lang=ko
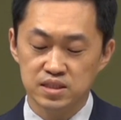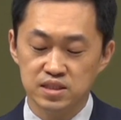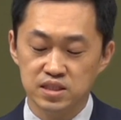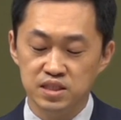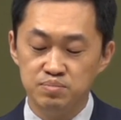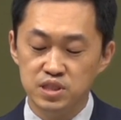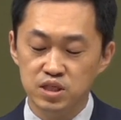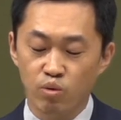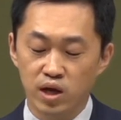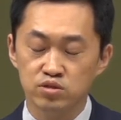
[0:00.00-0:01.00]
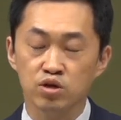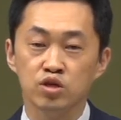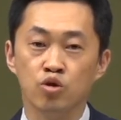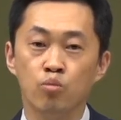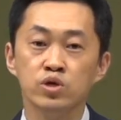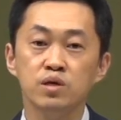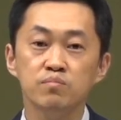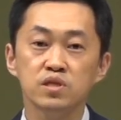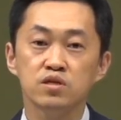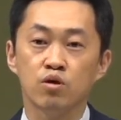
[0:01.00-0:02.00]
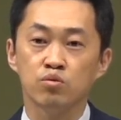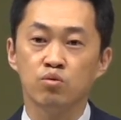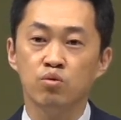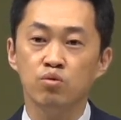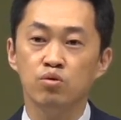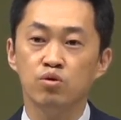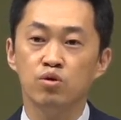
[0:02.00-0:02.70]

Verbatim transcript: 그 입시 과정이 너무 힘들었고